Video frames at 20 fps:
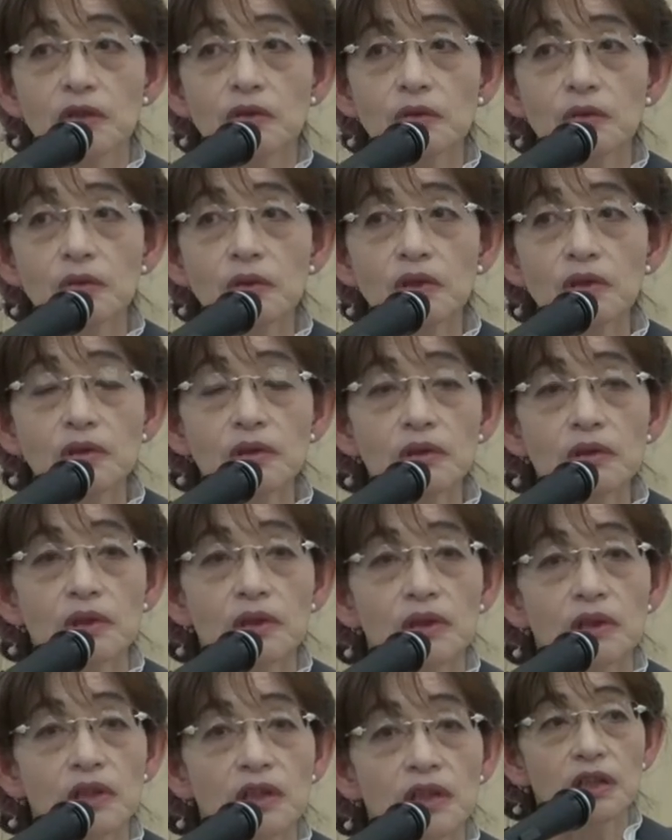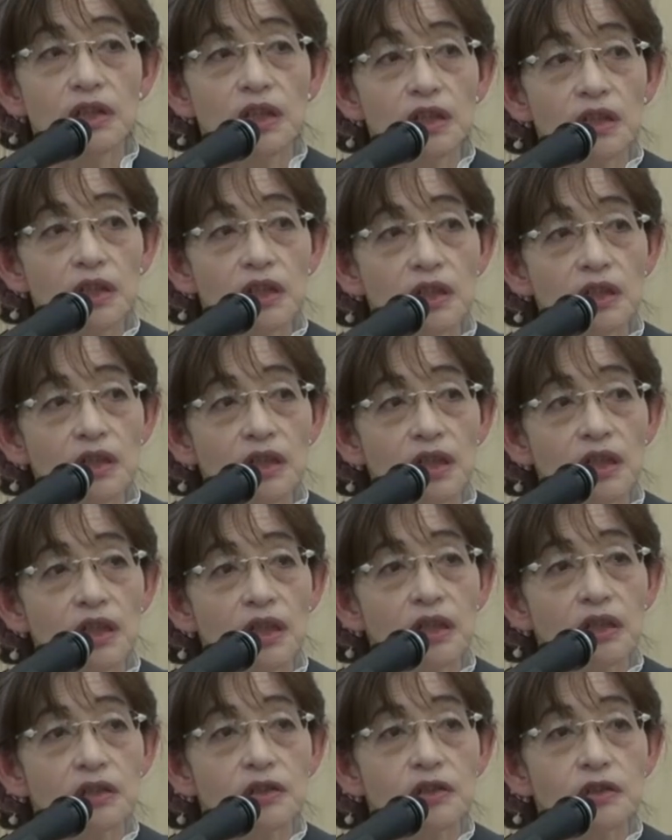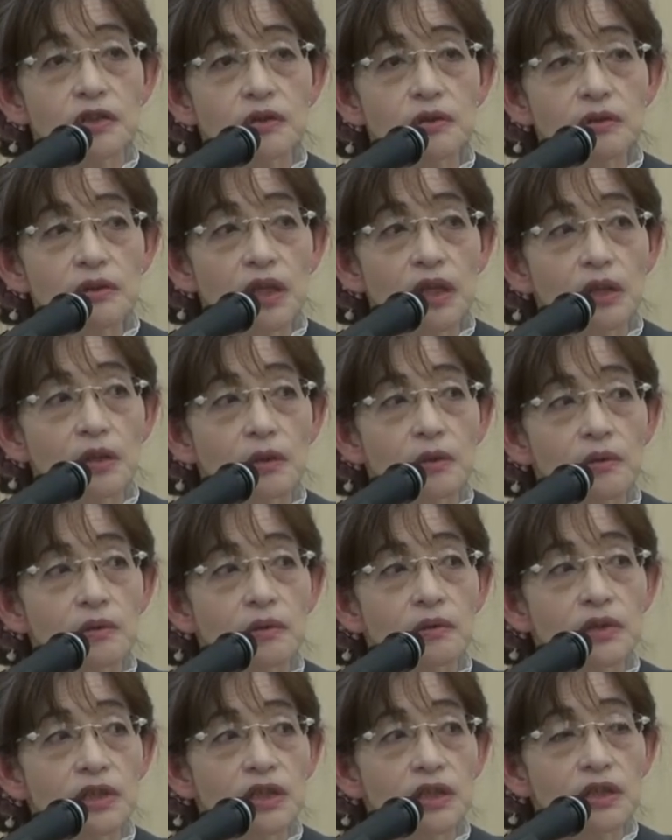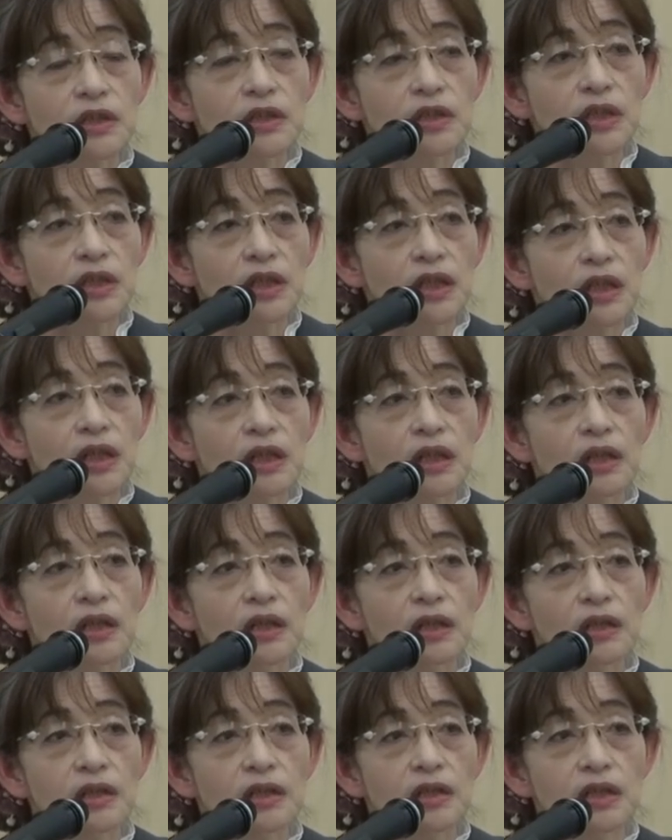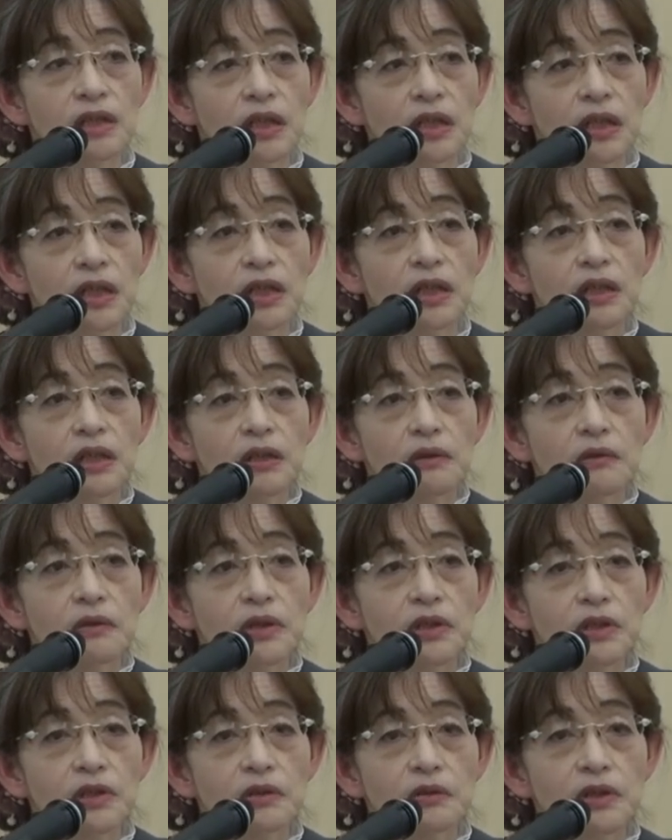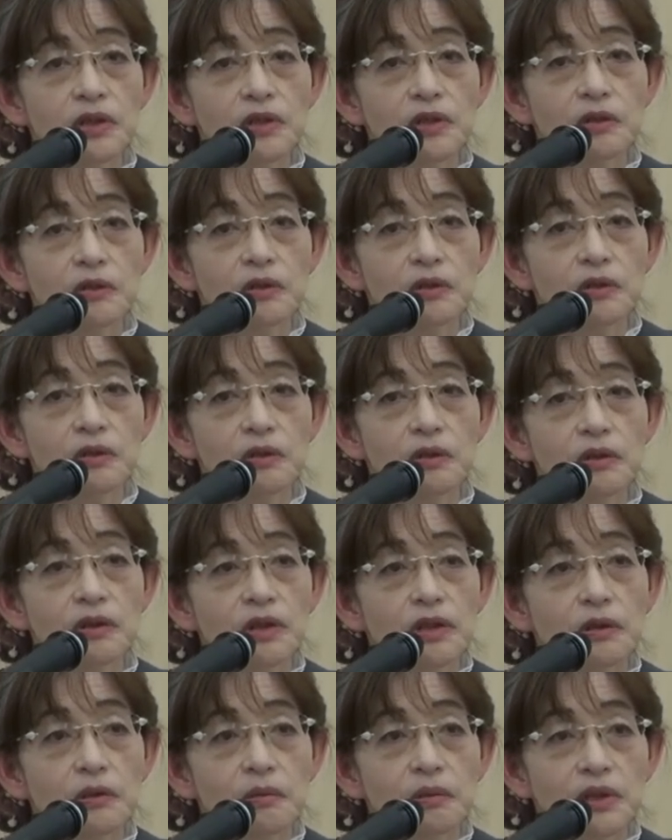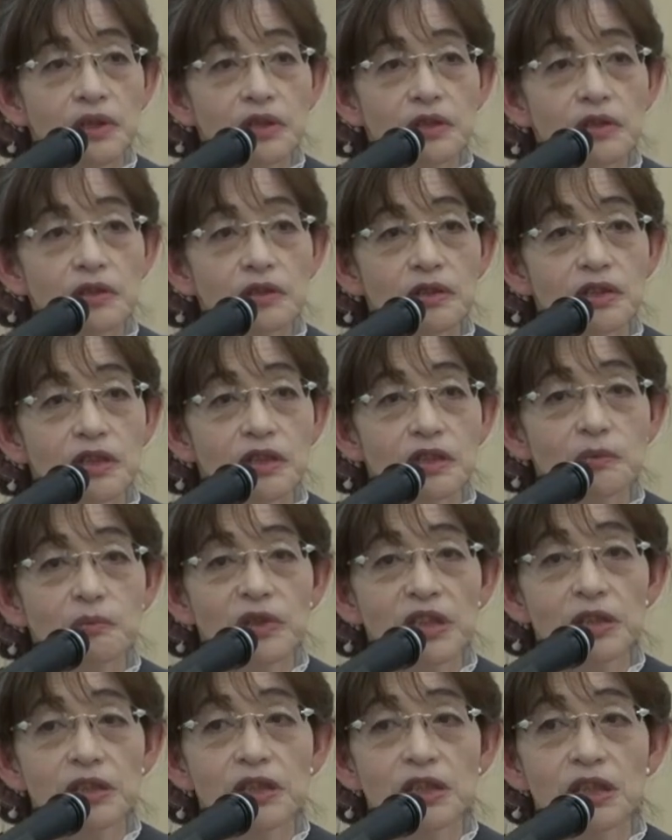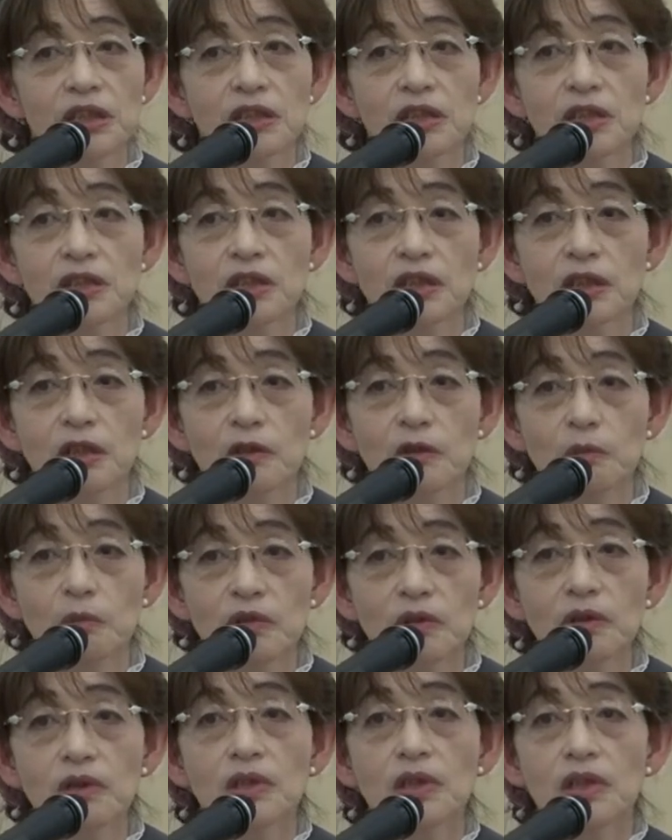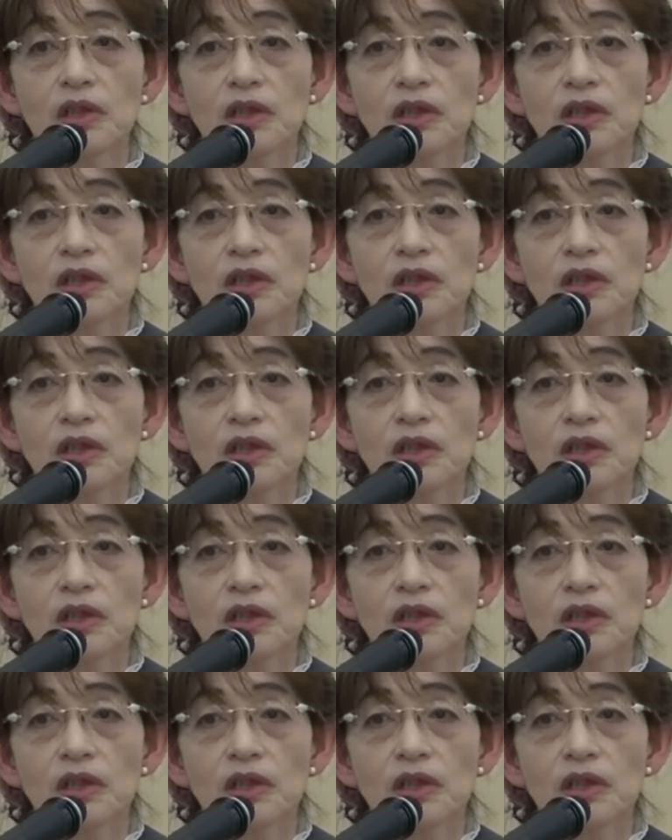そういう懸念が中学校の先生から発せられ、私はちょっとフリーズしてしまったんですけれども、